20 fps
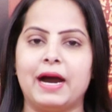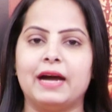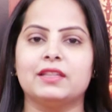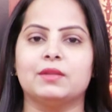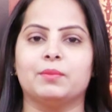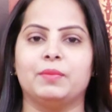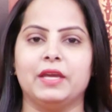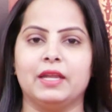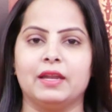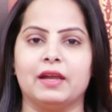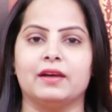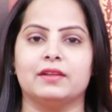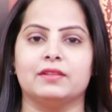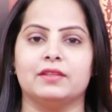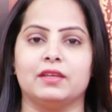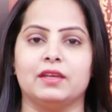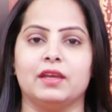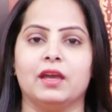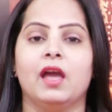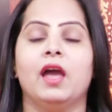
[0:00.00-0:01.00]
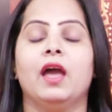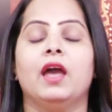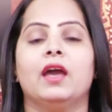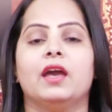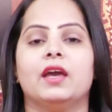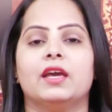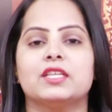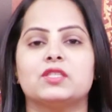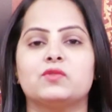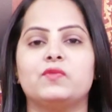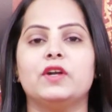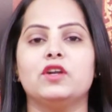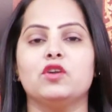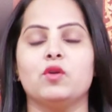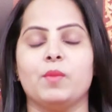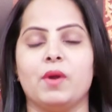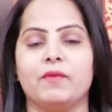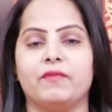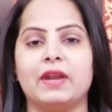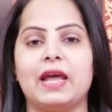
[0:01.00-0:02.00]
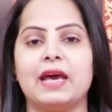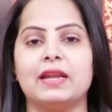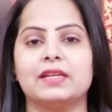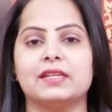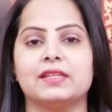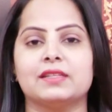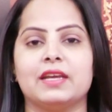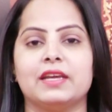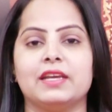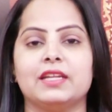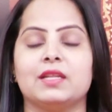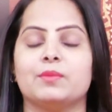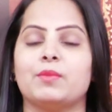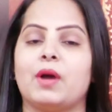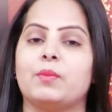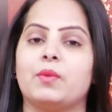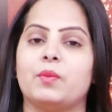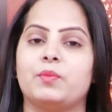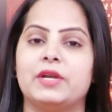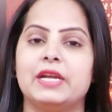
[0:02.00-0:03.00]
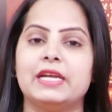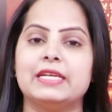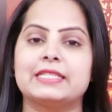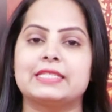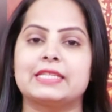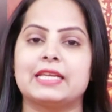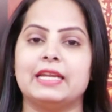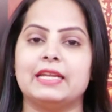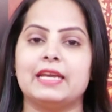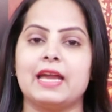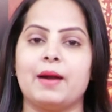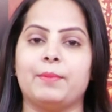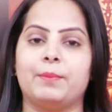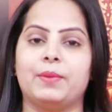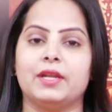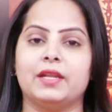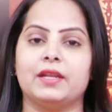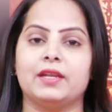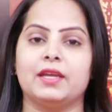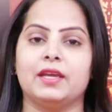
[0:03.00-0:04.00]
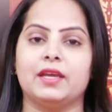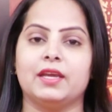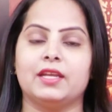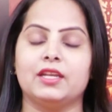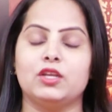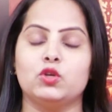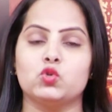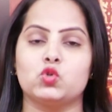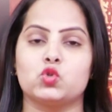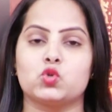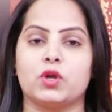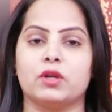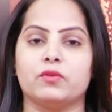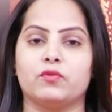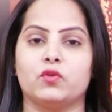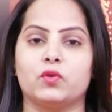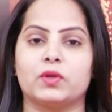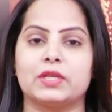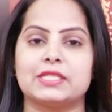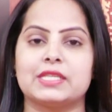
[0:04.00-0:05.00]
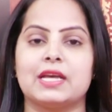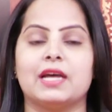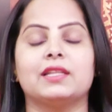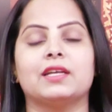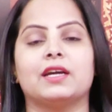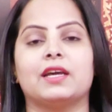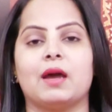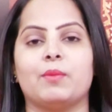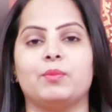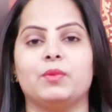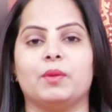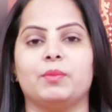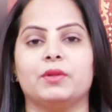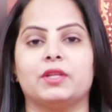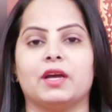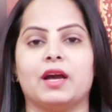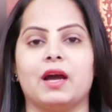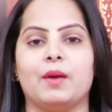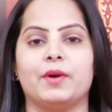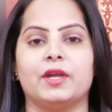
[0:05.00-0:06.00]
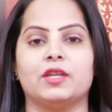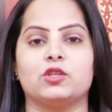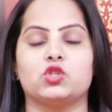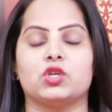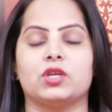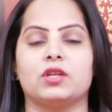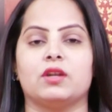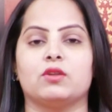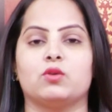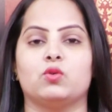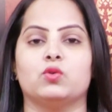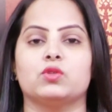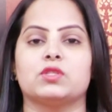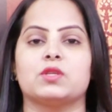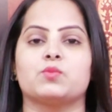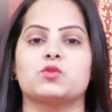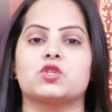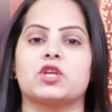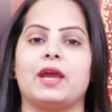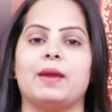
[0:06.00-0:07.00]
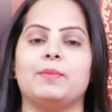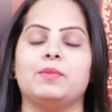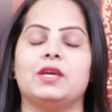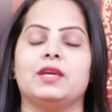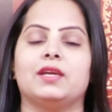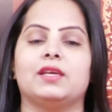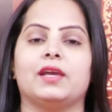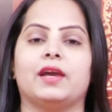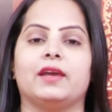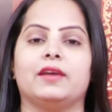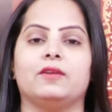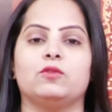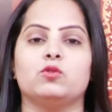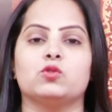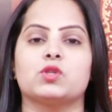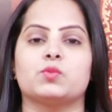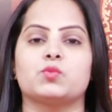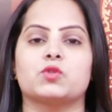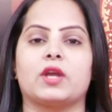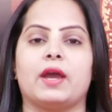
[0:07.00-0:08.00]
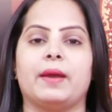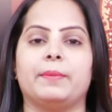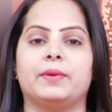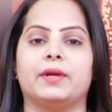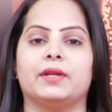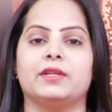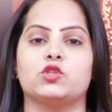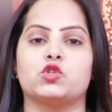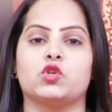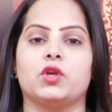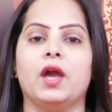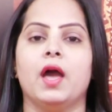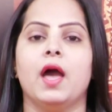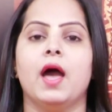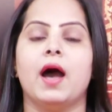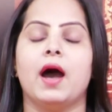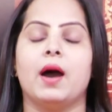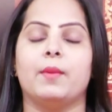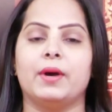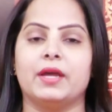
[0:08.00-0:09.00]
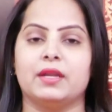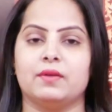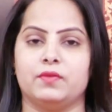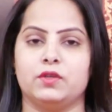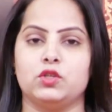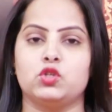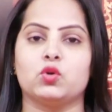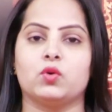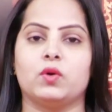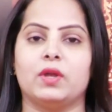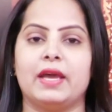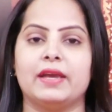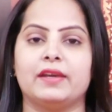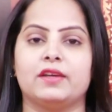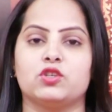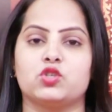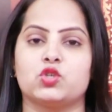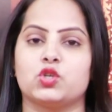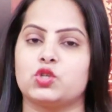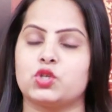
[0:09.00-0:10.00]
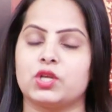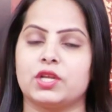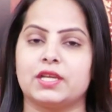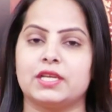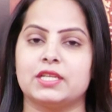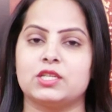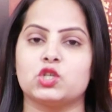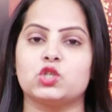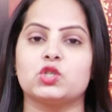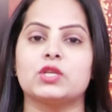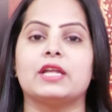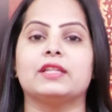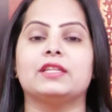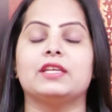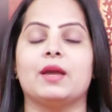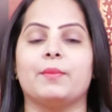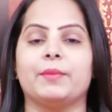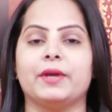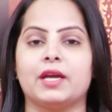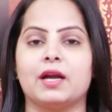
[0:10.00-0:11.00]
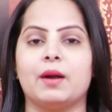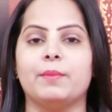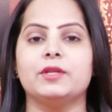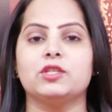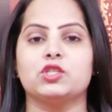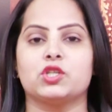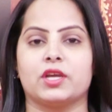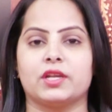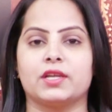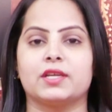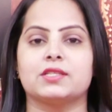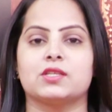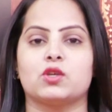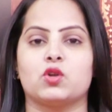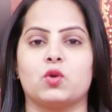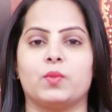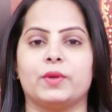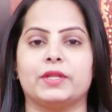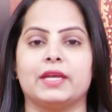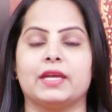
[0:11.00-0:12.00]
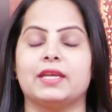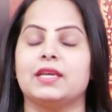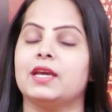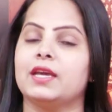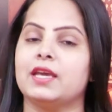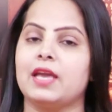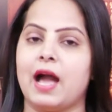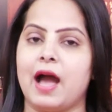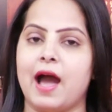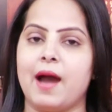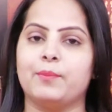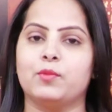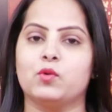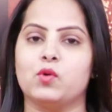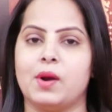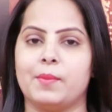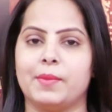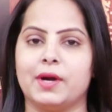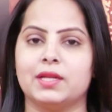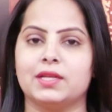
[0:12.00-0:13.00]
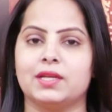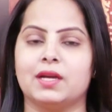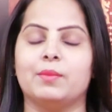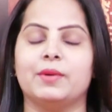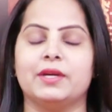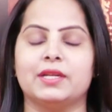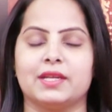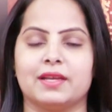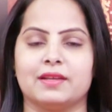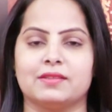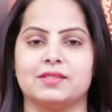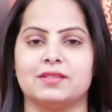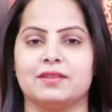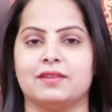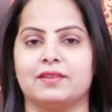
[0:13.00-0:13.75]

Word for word: बात भी रख दी इस वीडियो में फिलहाल करना ही तमाम अपडेट्स के लिए आप बने रहिए एक न्यूज़ 24 के साथ अगर आपने अभी तक हमारे चैनल को सब्सक्राइब नहीं किया है तो सब्सक्राइब कर लीजिए हमारे वीडियो को लाइक कीजिए शेयर कीजिए साथ ही हमें कमेंट करके ज़रूर बताइए कि आपको हमारी खबर कैसी